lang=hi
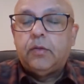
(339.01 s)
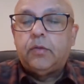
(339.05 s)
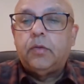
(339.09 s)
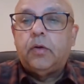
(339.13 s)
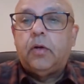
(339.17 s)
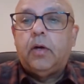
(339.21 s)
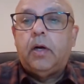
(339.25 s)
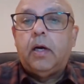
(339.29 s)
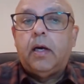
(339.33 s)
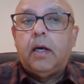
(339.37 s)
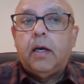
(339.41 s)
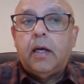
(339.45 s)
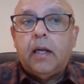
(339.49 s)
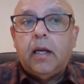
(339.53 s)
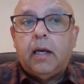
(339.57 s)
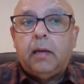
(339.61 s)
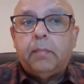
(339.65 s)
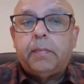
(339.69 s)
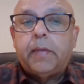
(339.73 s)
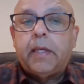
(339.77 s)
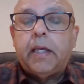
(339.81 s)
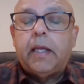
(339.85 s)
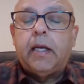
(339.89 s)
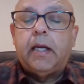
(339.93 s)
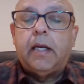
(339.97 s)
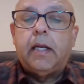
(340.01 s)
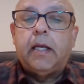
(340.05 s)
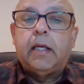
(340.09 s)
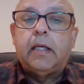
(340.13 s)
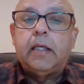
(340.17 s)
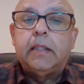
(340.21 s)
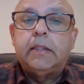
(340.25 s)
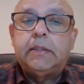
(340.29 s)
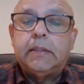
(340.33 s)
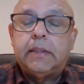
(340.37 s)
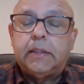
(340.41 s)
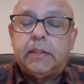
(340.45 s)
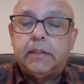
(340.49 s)
तो अगर आप कनाडा
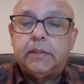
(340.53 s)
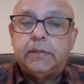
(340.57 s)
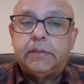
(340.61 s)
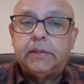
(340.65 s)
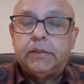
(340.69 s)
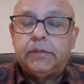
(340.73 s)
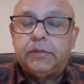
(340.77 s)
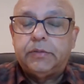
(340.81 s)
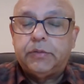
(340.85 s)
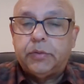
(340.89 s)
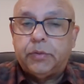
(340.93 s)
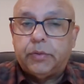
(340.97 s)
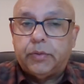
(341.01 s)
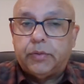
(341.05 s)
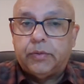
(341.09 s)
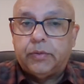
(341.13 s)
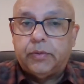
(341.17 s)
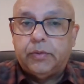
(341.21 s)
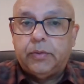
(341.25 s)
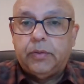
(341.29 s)
के सिटीजन्स हो